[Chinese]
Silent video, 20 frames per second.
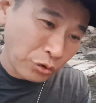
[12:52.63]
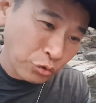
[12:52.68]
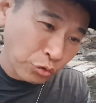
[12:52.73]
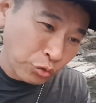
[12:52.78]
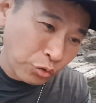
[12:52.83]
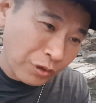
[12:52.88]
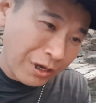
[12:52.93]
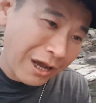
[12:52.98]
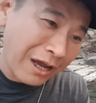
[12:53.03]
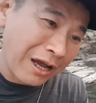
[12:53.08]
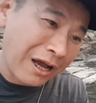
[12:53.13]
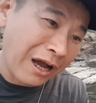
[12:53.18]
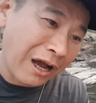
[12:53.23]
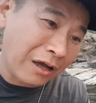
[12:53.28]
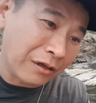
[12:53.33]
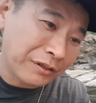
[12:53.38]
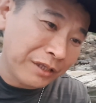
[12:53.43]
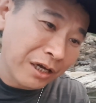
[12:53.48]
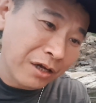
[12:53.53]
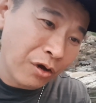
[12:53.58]
速度刚刚
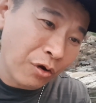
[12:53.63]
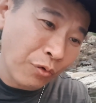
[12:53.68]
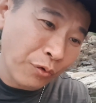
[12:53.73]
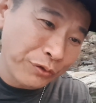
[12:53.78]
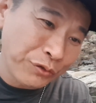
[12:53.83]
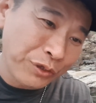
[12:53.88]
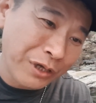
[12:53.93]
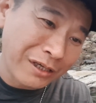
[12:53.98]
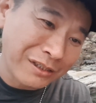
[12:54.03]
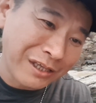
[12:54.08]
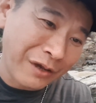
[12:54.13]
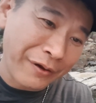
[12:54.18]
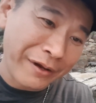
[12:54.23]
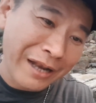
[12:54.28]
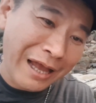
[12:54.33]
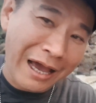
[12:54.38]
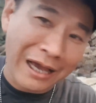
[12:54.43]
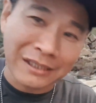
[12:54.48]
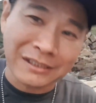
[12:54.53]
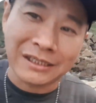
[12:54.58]
好，天空回去要稍微
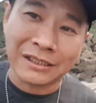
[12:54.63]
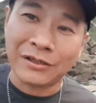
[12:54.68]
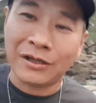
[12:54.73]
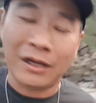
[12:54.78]
拉一下就